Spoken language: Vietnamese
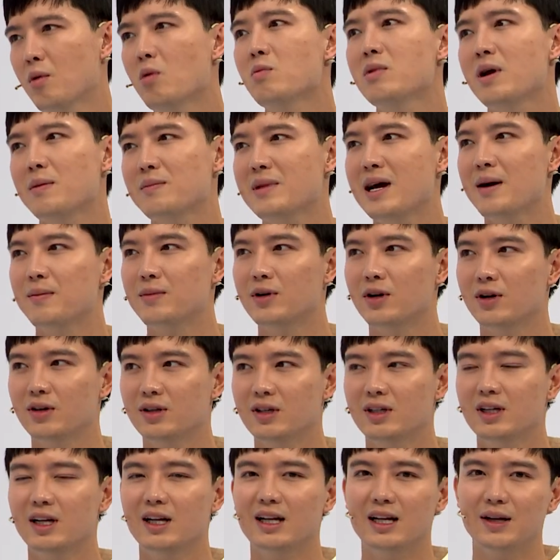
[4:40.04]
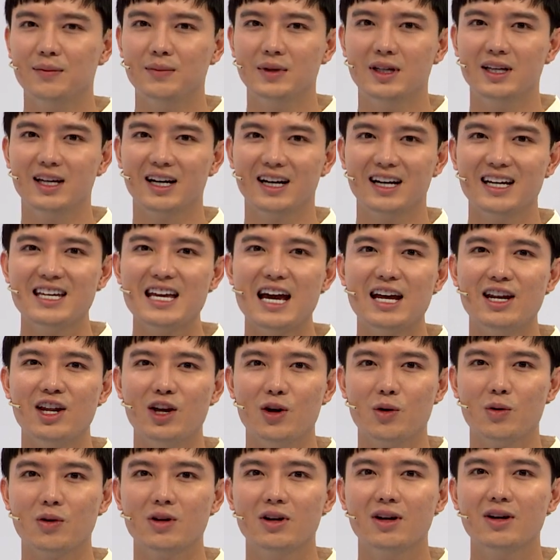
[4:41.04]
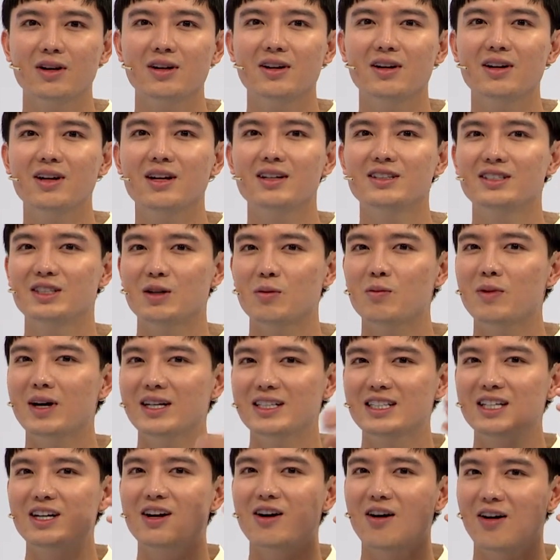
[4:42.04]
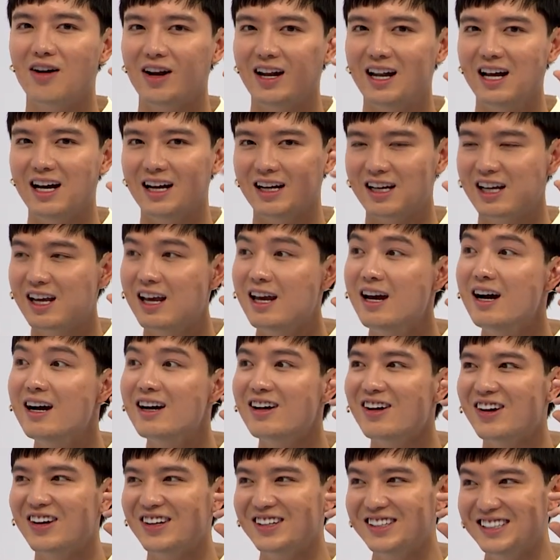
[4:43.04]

bốn năm năm rồi, cho nên là bây giờ cái giai điệu của nó, nó trong anh chỉ còn là ký ức thôi.